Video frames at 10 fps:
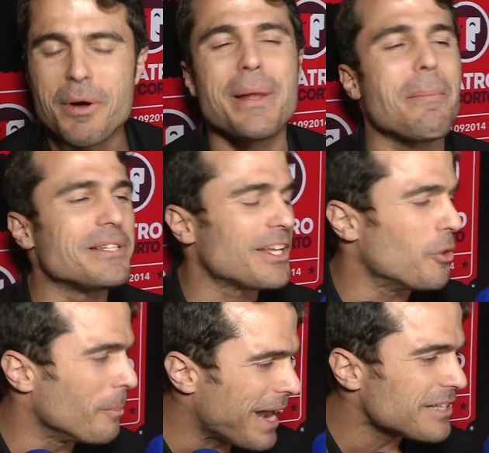¿Me ven
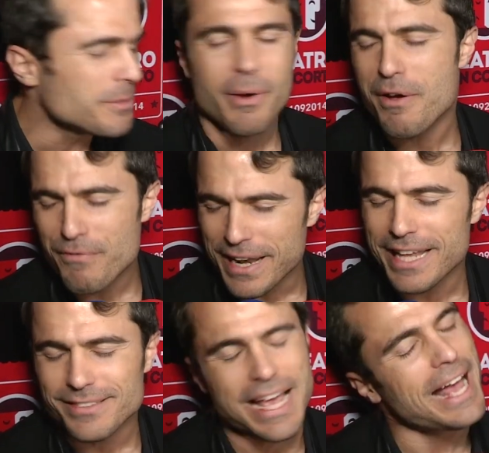apesadumbrada? Si me ven
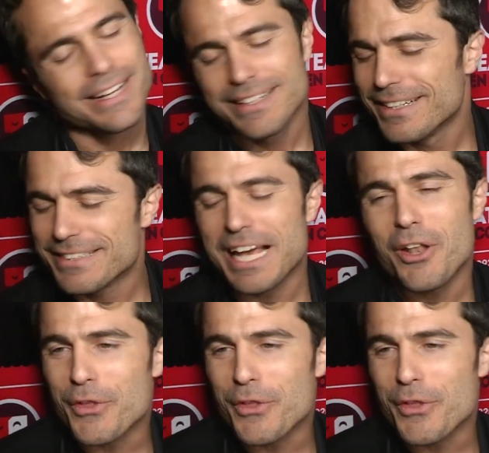feliz, ya, ya lo